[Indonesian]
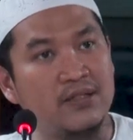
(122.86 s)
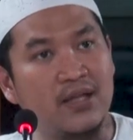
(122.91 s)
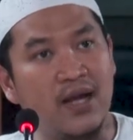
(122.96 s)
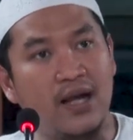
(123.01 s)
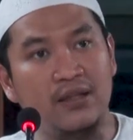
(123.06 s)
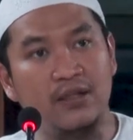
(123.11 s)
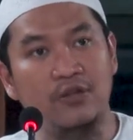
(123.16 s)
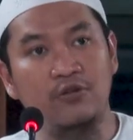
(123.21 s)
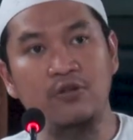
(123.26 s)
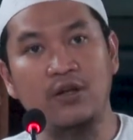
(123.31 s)

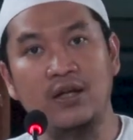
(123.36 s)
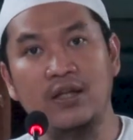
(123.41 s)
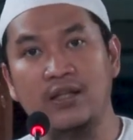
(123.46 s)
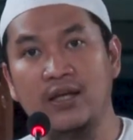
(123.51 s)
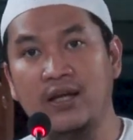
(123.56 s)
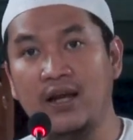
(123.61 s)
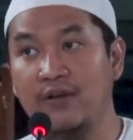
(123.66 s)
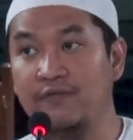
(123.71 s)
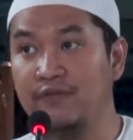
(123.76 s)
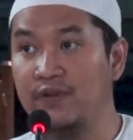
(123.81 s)
saat itu
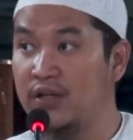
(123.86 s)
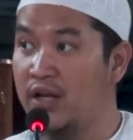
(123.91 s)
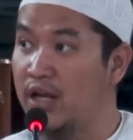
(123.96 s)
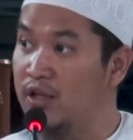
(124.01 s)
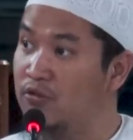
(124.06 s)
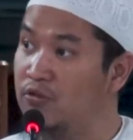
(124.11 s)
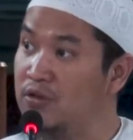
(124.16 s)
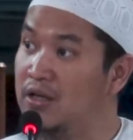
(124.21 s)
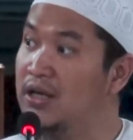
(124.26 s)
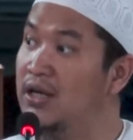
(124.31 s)
ketika fitnah
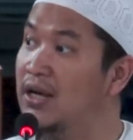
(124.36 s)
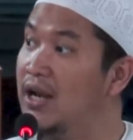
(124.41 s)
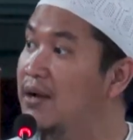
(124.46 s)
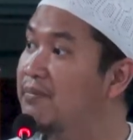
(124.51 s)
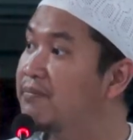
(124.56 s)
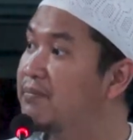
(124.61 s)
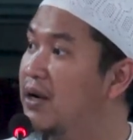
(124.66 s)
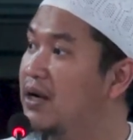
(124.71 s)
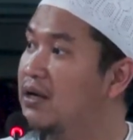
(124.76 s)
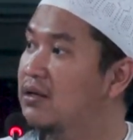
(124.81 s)
itu
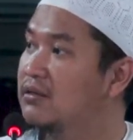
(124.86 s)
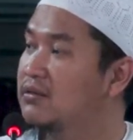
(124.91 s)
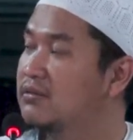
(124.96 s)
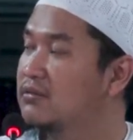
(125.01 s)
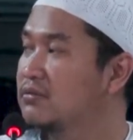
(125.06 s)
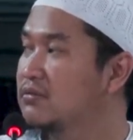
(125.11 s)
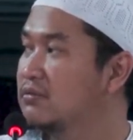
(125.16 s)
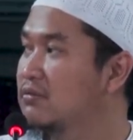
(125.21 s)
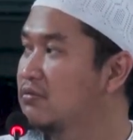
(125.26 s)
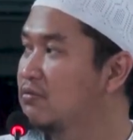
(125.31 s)
gelap, Pak.
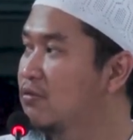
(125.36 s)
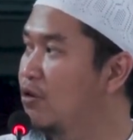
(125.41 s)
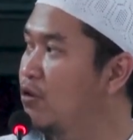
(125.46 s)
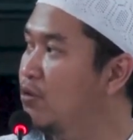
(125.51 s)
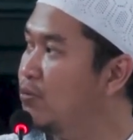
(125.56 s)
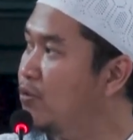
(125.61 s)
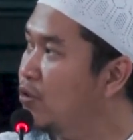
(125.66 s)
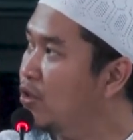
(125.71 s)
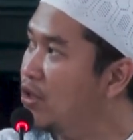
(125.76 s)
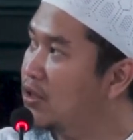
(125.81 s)

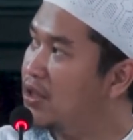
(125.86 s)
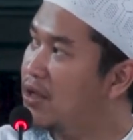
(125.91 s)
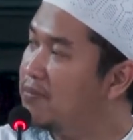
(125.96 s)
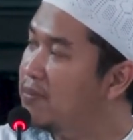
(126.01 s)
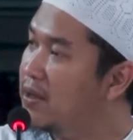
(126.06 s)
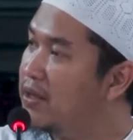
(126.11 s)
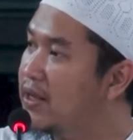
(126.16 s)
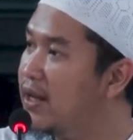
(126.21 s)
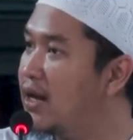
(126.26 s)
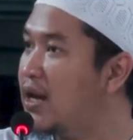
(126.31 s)
Walaupun kita
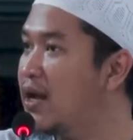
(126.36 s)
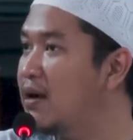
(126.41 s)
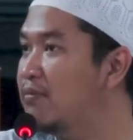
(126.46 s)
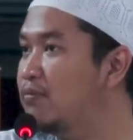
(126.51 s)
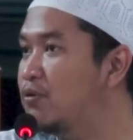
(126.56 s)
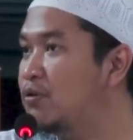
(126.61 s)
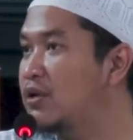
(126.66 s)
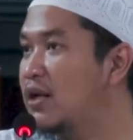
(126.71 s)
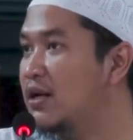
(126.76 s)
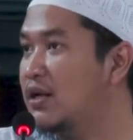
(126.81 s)
banyak
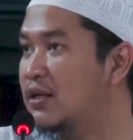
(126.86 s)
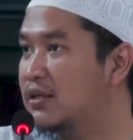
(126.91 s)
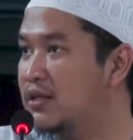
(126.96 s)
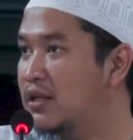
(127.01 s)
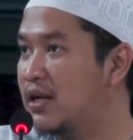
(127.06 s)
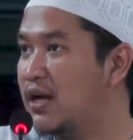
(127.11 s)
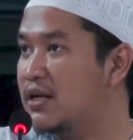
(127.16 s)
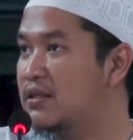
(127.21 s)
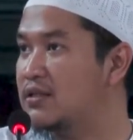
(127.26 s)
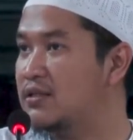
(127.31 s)
lampu dan
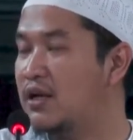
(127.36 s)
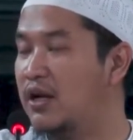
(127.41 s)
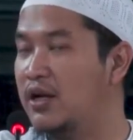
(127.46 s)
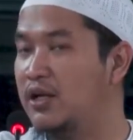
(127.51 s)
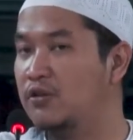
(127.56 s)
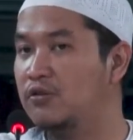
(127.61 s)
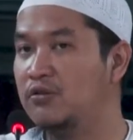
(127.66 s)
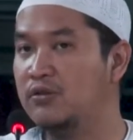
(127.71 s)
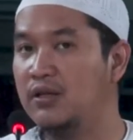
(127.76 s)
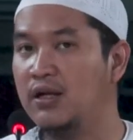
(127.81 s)
ketika siang
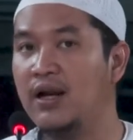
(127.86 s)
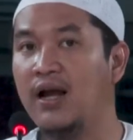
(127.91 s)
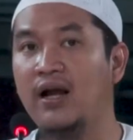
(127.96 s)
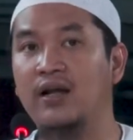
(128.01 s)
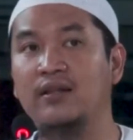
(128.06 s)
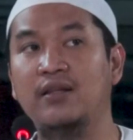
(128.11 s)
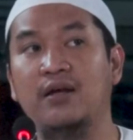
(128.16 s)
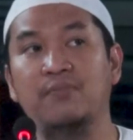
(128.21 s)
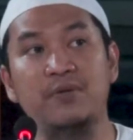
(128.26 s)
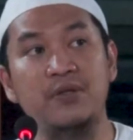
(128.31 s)
itu
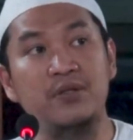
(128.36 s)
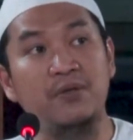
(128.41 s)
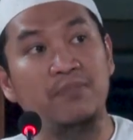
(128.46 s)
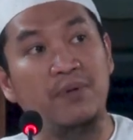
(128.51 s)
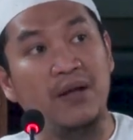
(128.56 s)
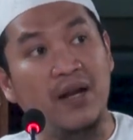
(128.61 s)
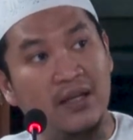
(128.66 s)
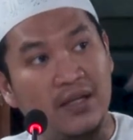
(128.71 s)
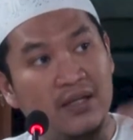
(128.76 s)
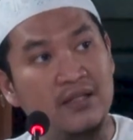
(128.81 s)
terang, tapi
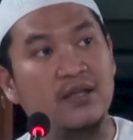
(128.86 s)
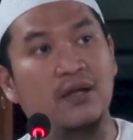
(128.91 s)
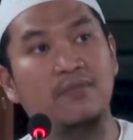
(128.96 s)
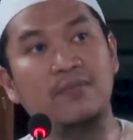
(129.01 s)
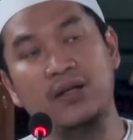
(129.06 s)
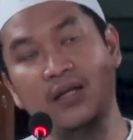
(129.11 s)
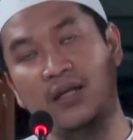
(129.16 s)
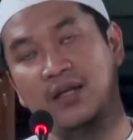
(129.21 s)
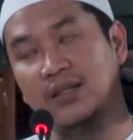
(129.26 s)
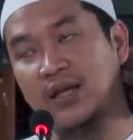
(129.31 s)
sebenarnya
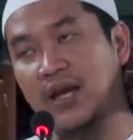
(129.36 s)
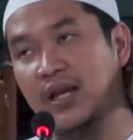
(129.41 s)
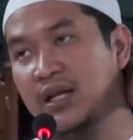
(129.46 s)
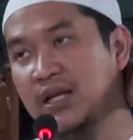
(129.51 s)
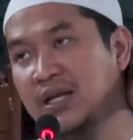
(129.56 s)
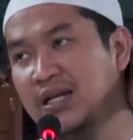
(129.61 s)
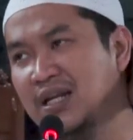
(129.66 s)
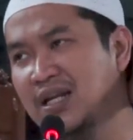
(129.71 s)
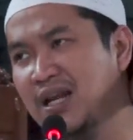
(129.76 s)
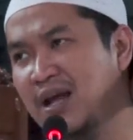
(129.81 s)
zaman kita
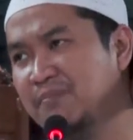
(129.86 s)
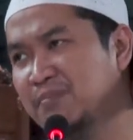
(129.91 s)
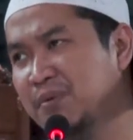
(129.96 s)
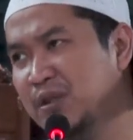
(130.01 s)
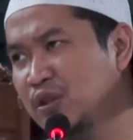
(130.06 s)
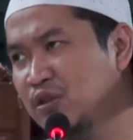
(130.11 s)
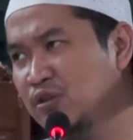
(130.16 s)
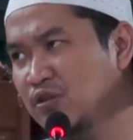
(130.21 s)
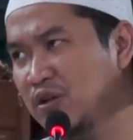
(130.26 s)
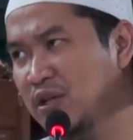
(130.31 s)
ini gelap
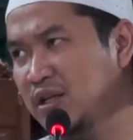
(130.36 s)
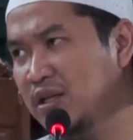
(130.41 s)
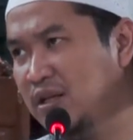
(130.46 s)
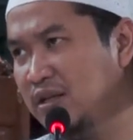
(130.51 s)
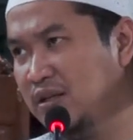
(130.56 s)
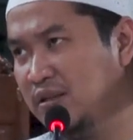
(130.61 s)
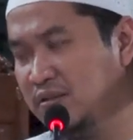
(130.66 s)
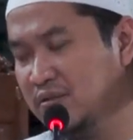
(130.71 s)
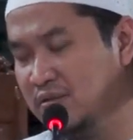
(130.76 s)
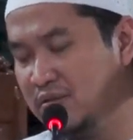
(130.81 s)
betul
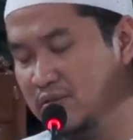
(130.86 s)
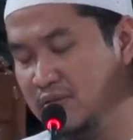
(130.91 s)
ini.